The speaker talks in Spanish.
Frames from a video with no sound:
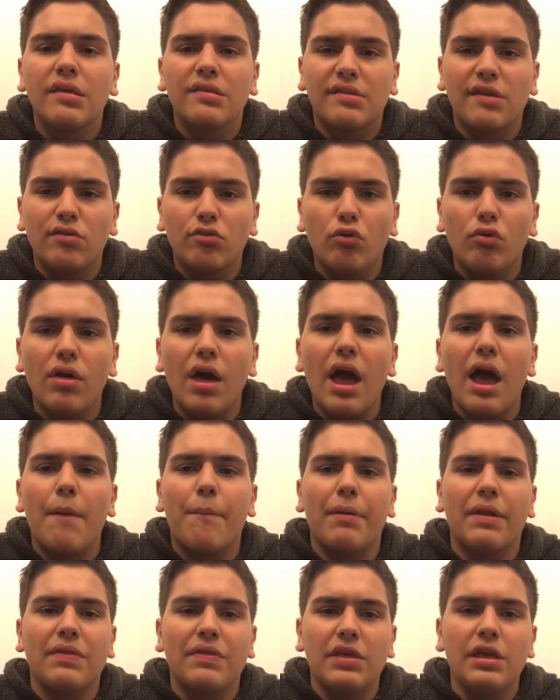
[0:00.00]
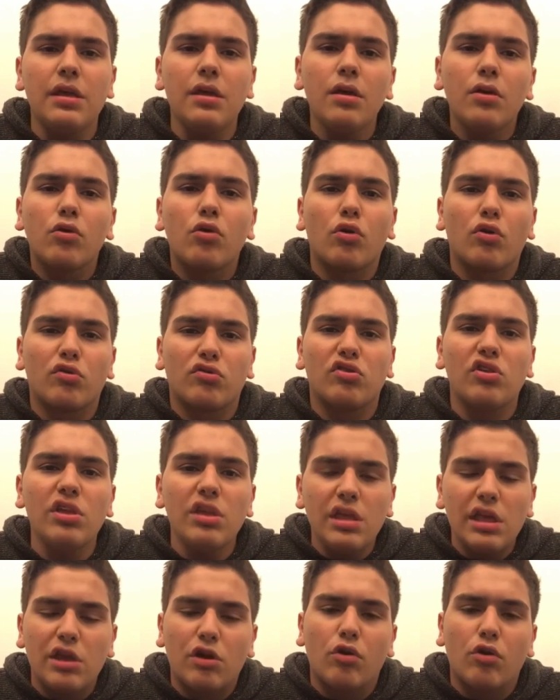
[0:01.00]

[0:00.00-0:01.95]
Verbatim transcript: Sin duda aprendí, conocí